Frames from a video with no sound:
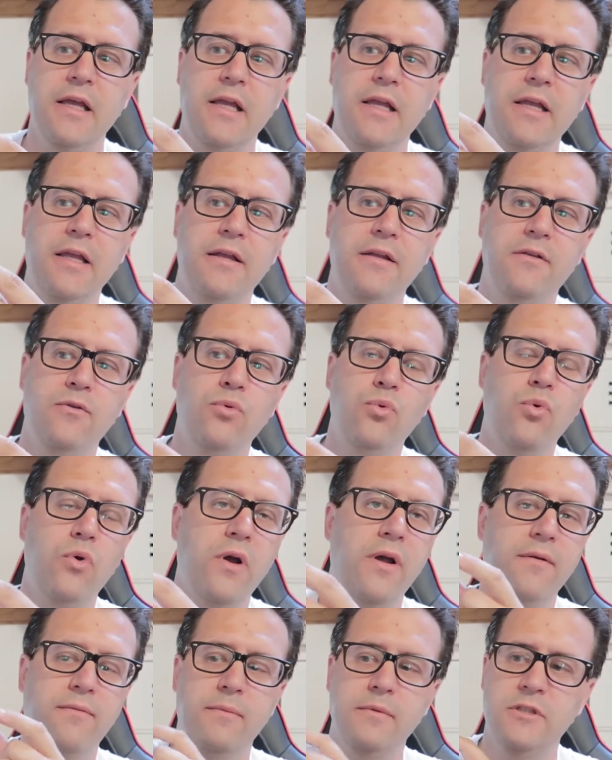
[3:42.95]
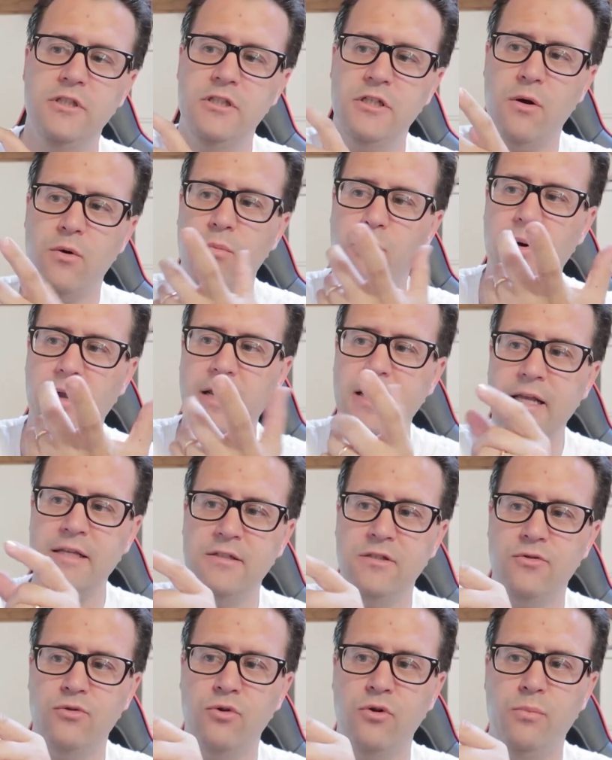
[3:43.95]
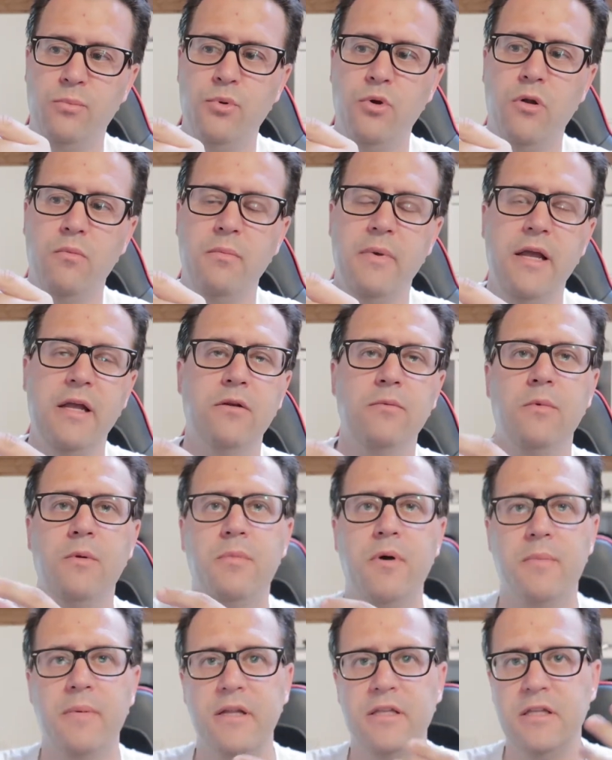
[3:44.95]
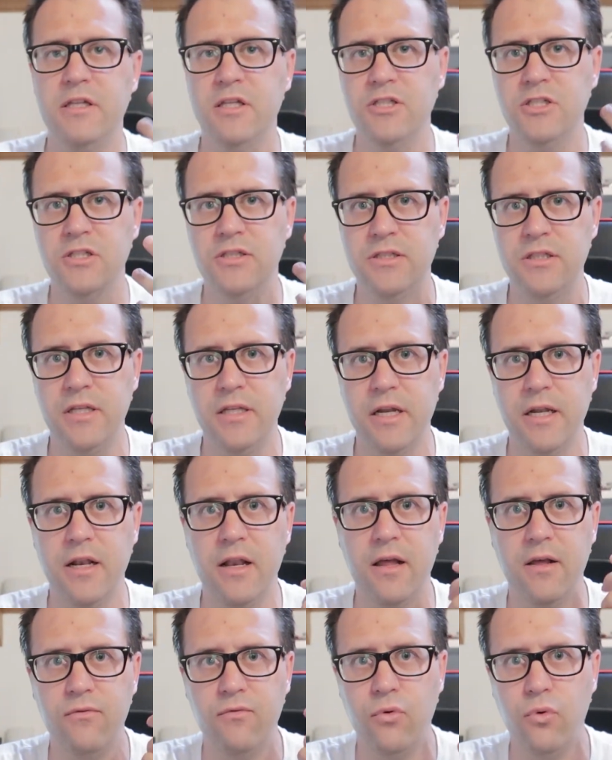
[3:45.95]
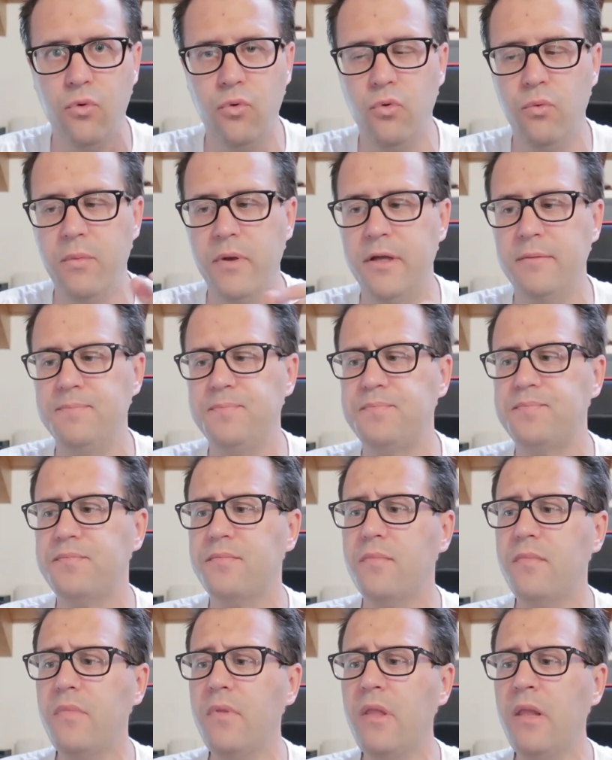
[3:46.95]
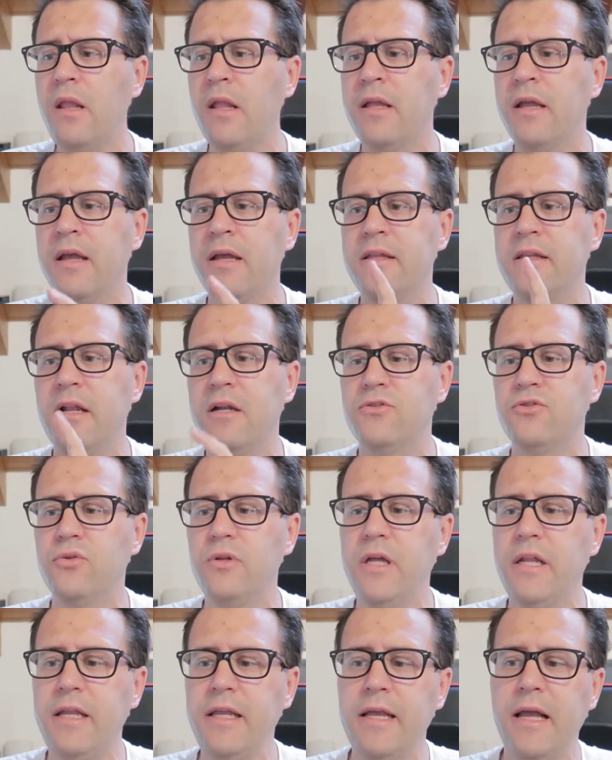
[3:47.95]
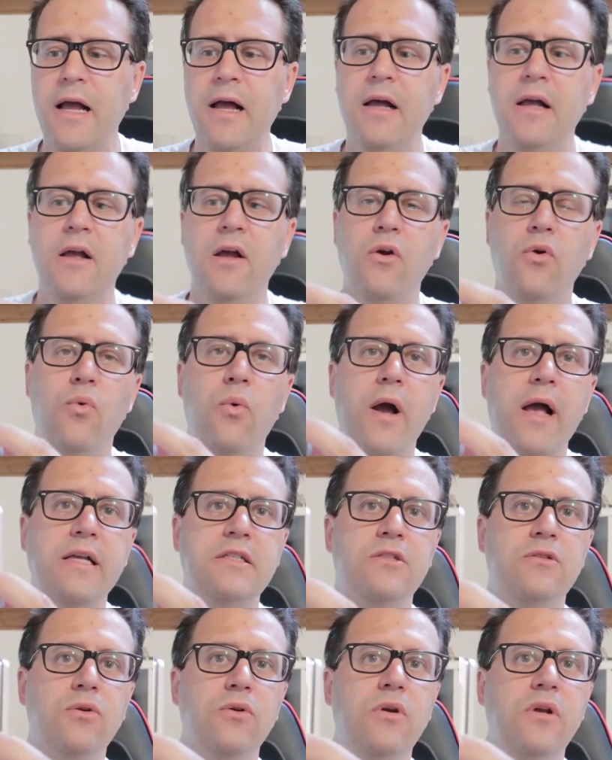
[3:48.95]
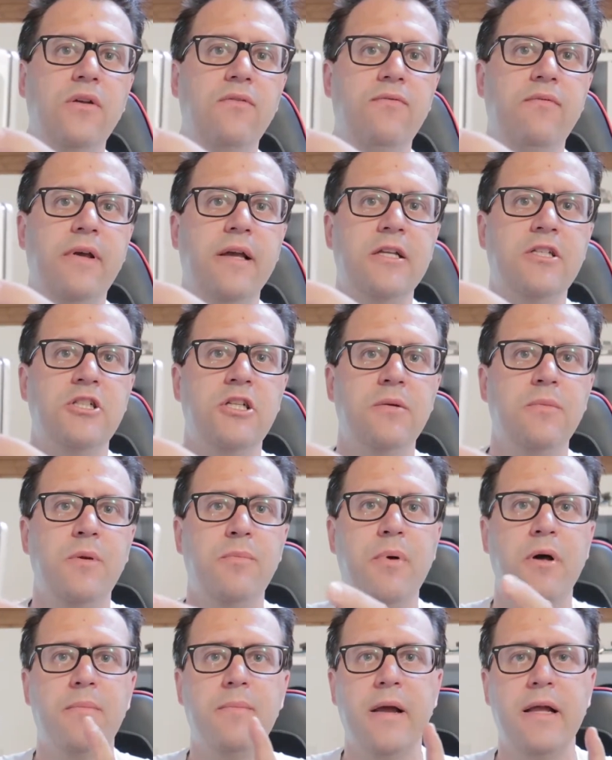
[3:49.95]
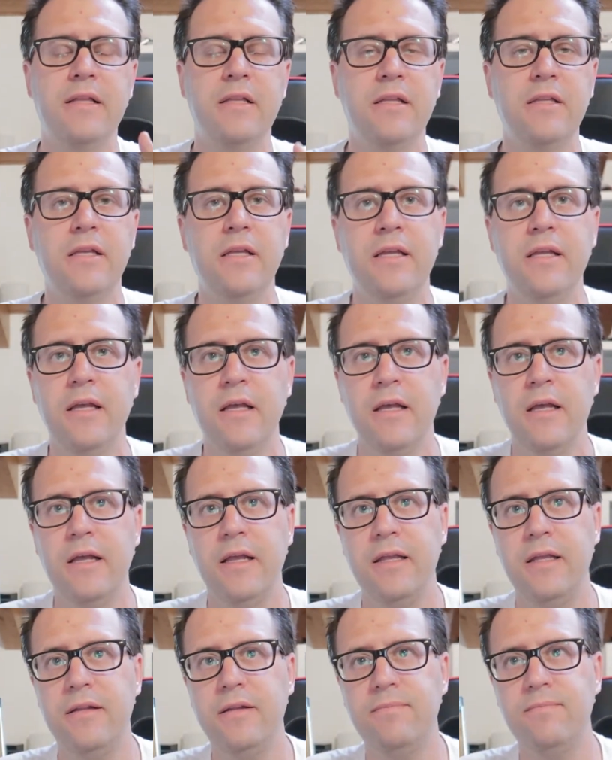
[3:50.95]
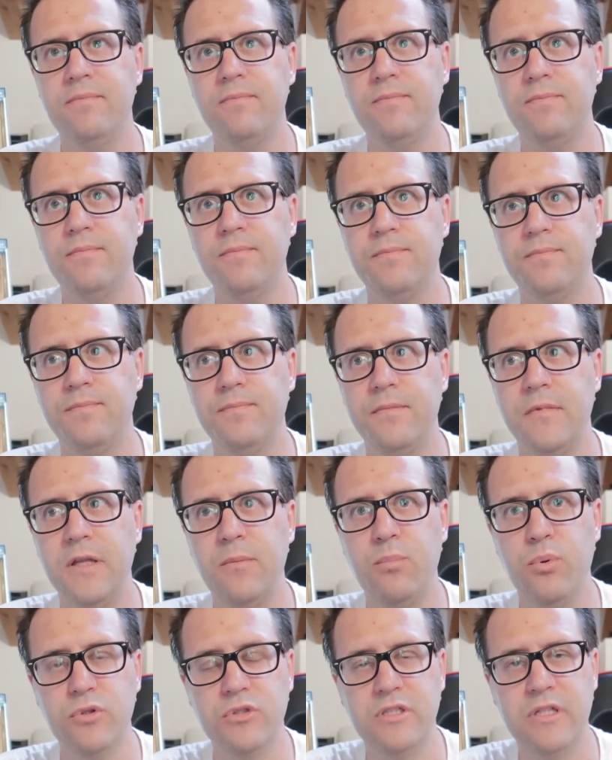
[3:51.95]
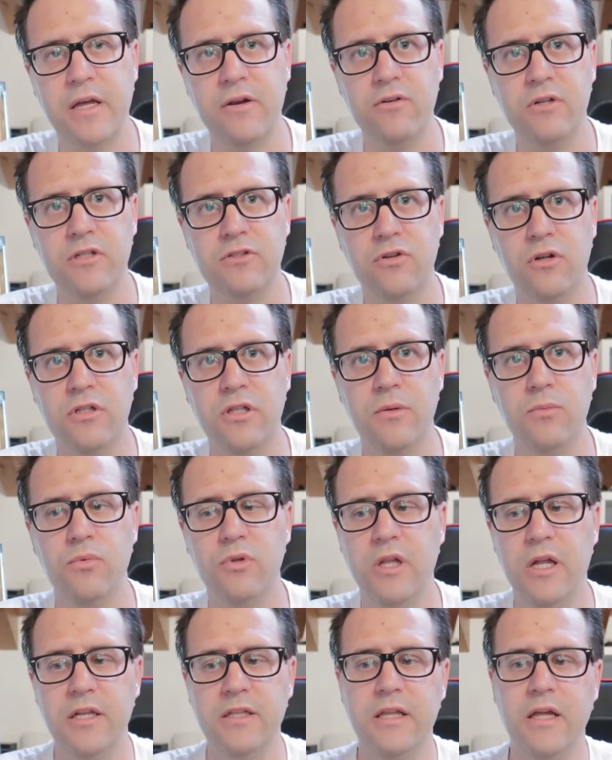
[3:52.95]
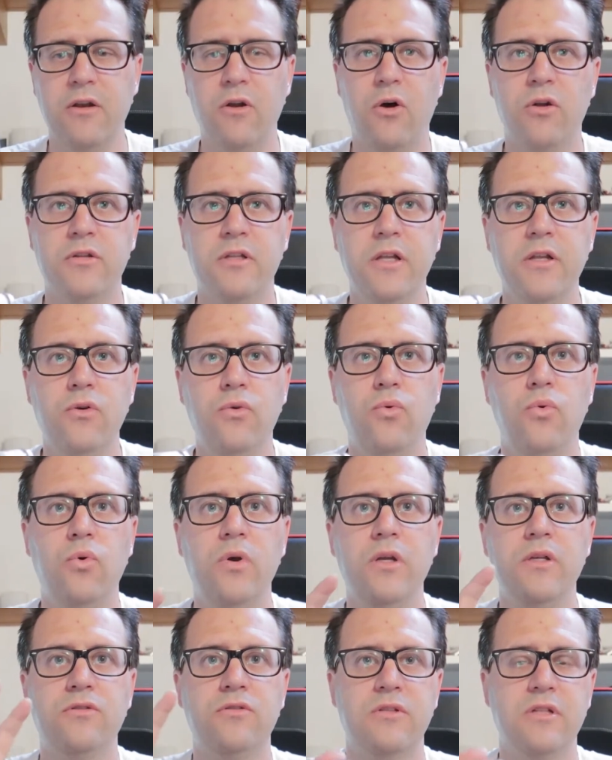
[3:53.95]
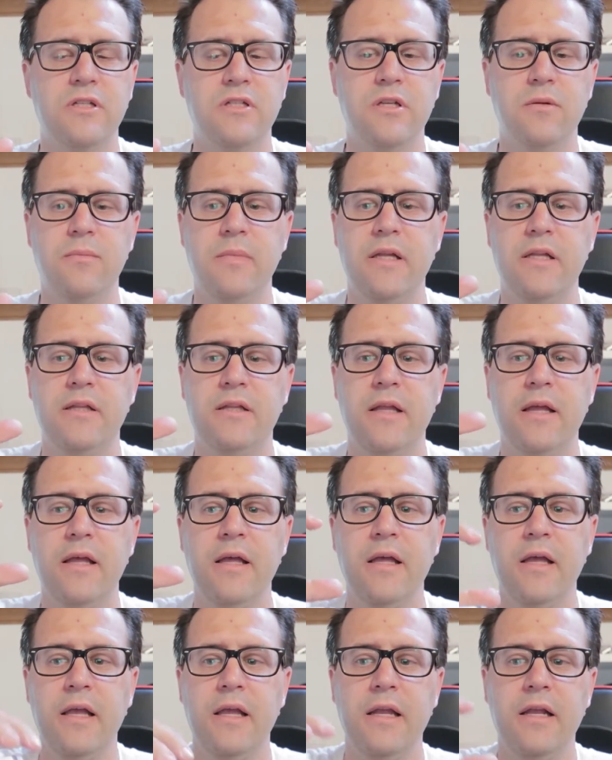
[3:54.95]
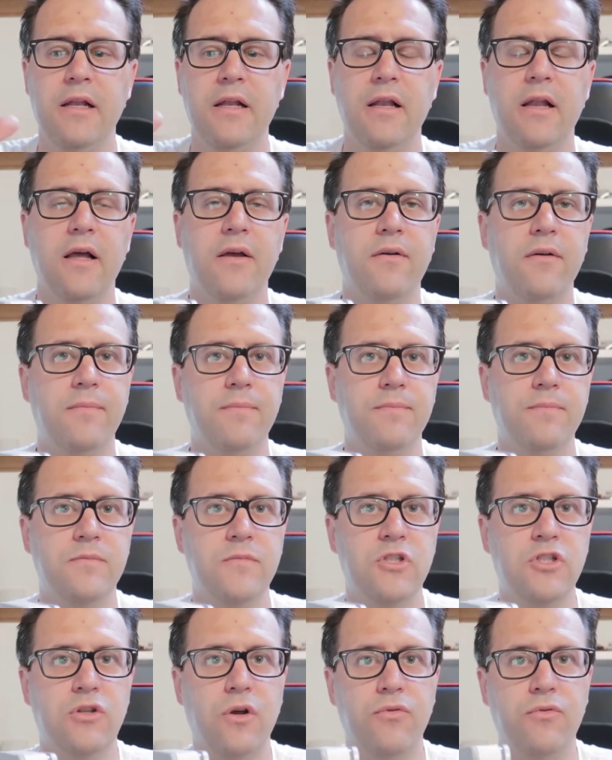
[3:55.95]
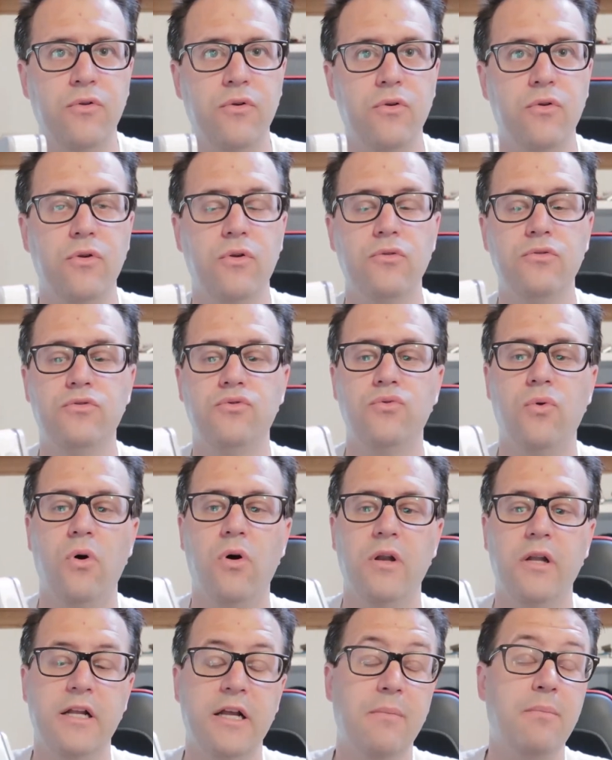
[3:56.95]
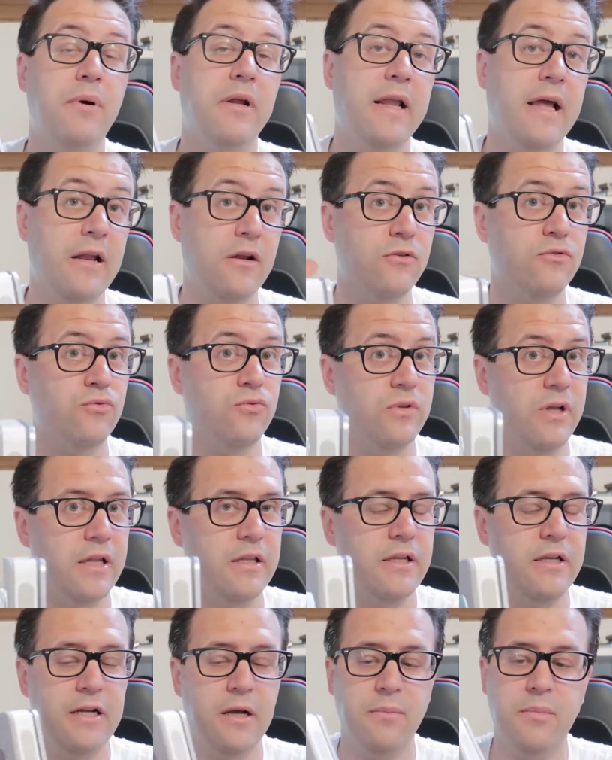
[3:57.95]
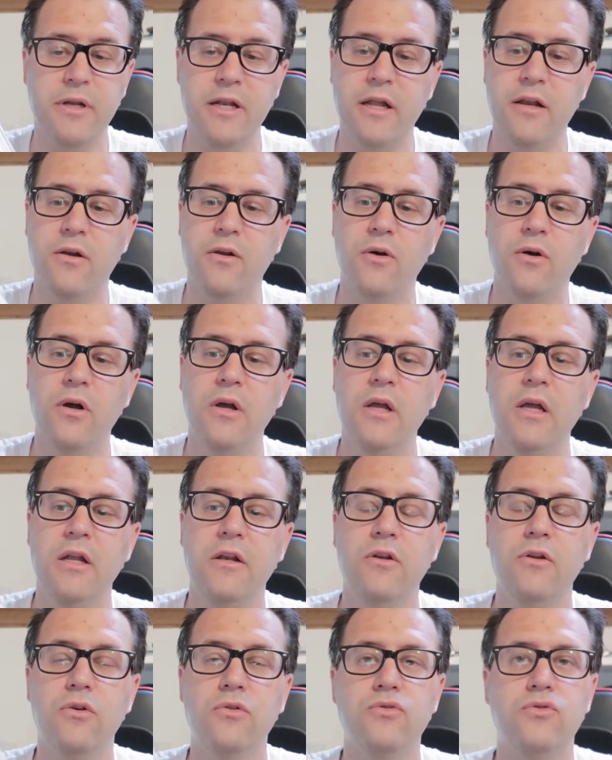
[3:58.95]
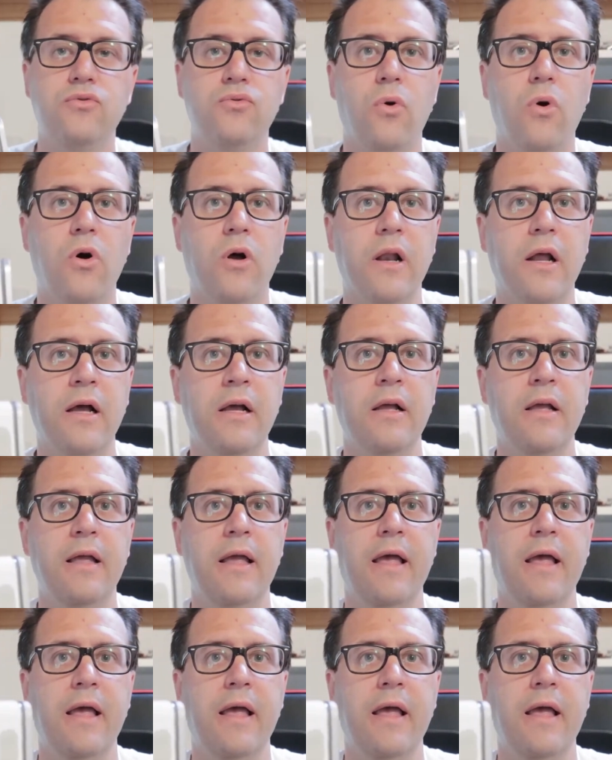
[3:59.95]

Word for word: i due diciamo palesi sono il più e il meno, mi permette di gestire il volume eh, della suoneria, questo invece mi permette di in, impostare una sorta di modalità notte in cui sostanzialmente il eh, citofono non suona, il campanello, scusate, il campanello non suona.